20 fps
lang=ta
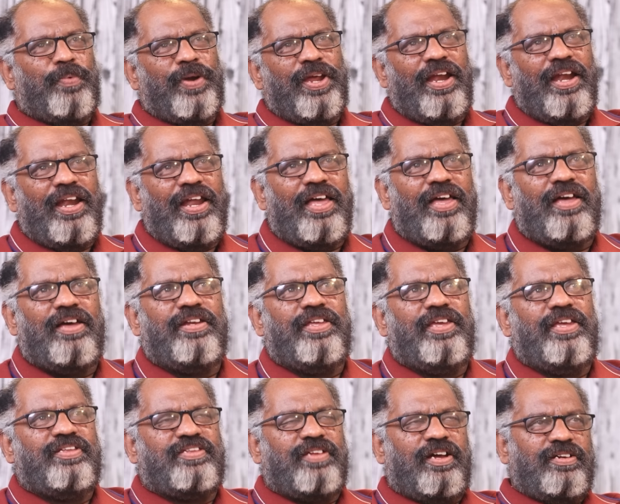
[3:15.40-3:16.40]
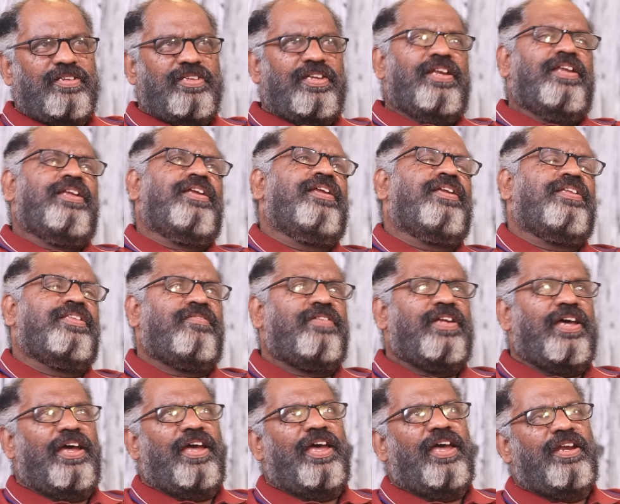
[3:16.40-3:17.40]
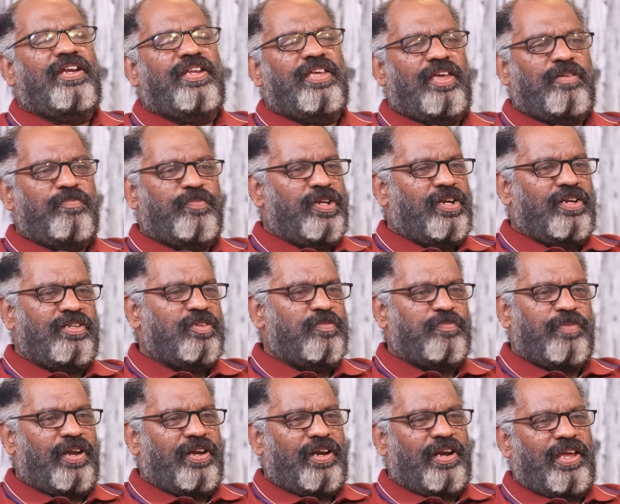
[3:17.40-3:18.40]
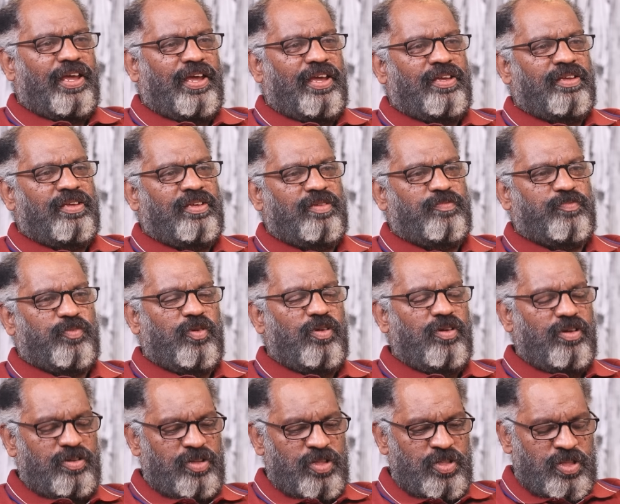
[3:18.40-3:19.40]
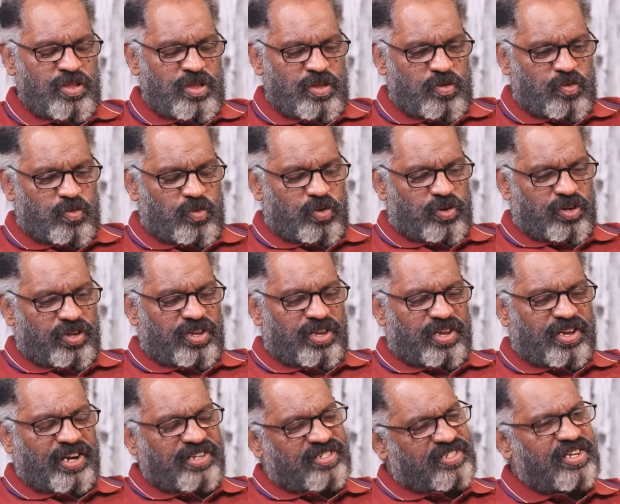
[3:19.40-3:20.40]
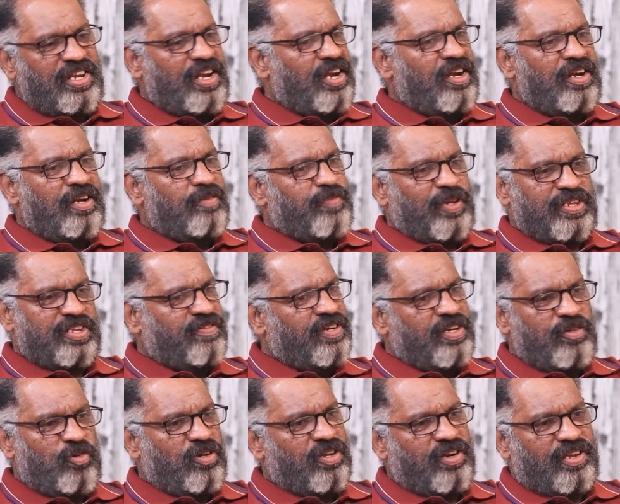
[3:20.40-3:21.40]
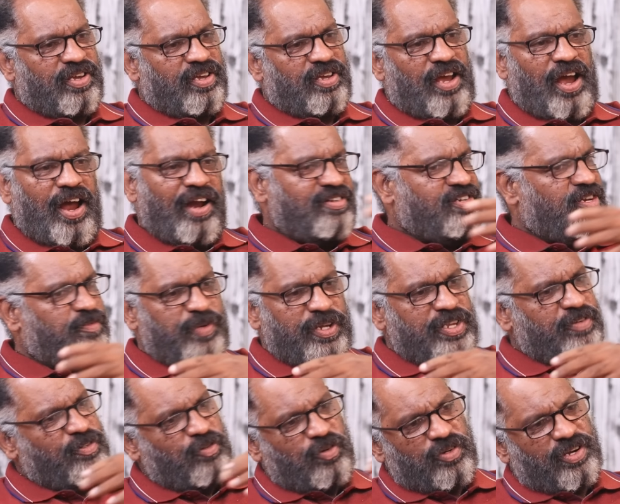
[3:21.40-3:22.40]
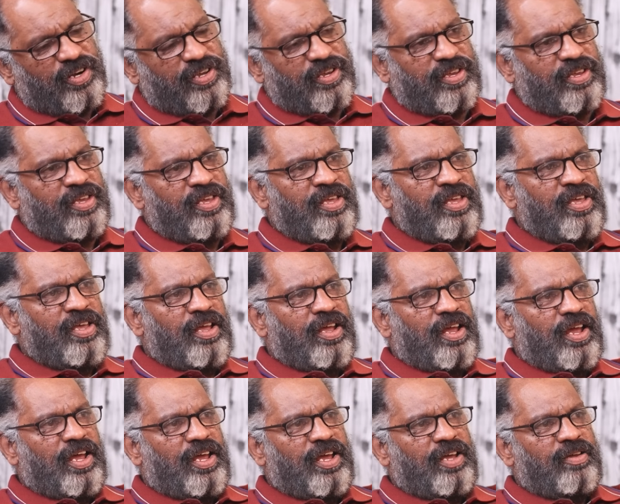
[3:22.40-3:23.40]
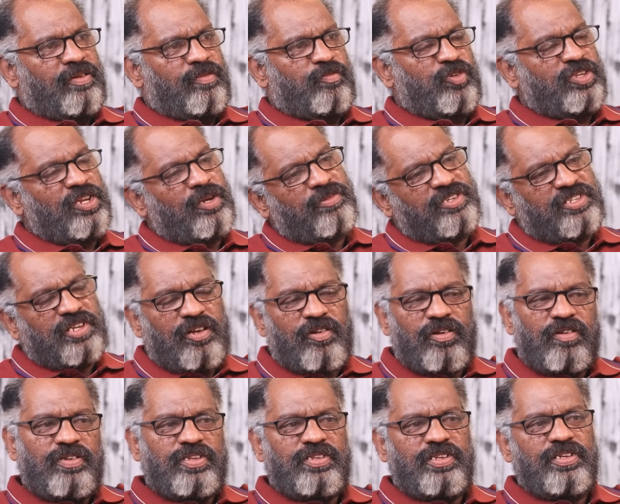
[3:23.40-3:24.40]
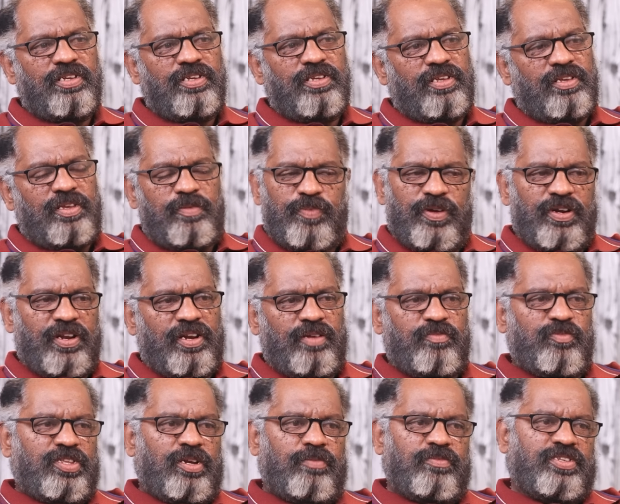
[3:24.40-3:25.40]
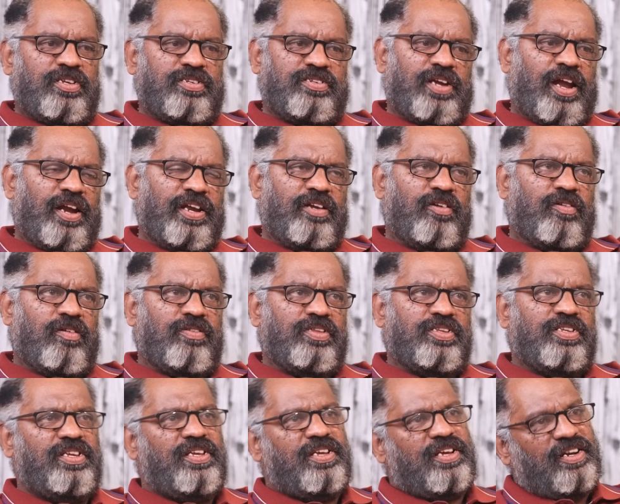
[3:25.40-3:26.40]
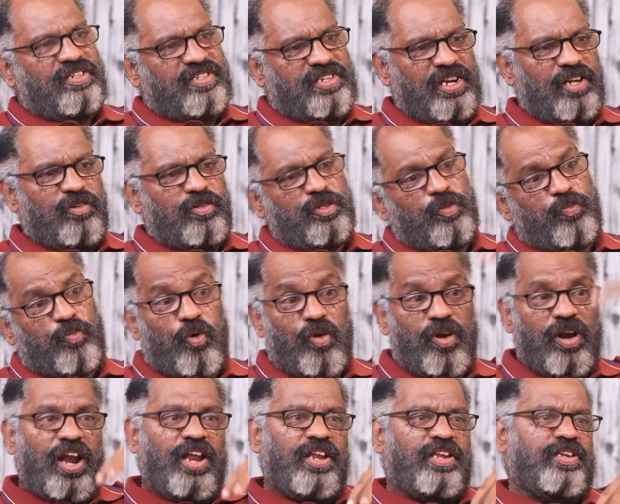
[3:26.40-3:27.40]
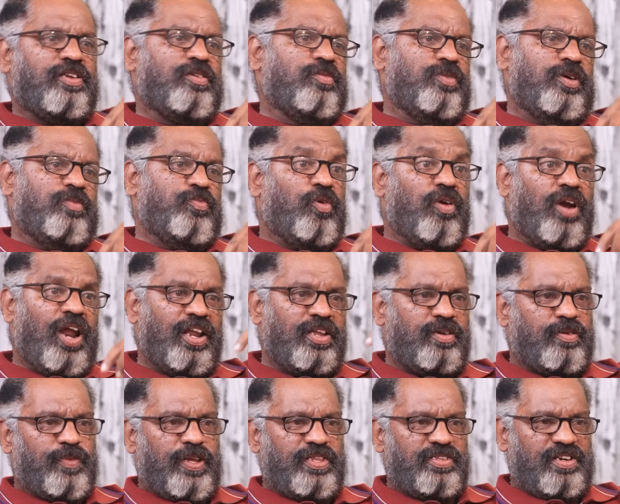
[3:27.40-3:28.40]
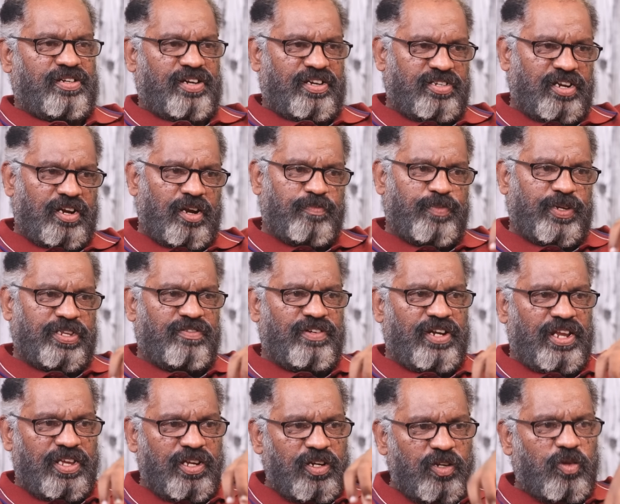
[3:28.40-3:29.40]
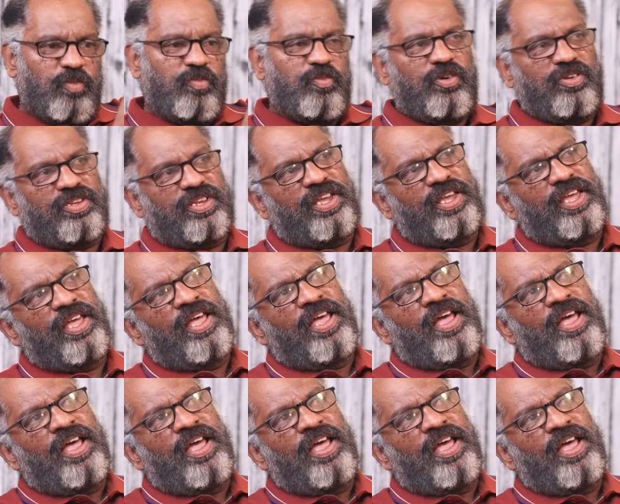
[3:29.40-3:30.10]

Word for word: அப்படி இல்லை தகுதி இல்லைன்றத விட நீங்கள் இப்படி எடுத்து பாருங்களேன் இப்போது ஒரு கட்சியில் பதவின்னு ஒன்று இருக்குது ஆட்சி பதவின்னு ஒன்று இருக்குது முதலமைச்சர் அவர் வந்து இப்போ இருக்கிற முதலமைச்சர் ஸ்டாலின் அவர் வந்து கட்சியில் வந்து பொருளாளர் இருக்கும் பொருளாளர் அந்த ட்ரெஷரர் பதவியில் இருக்கும்போது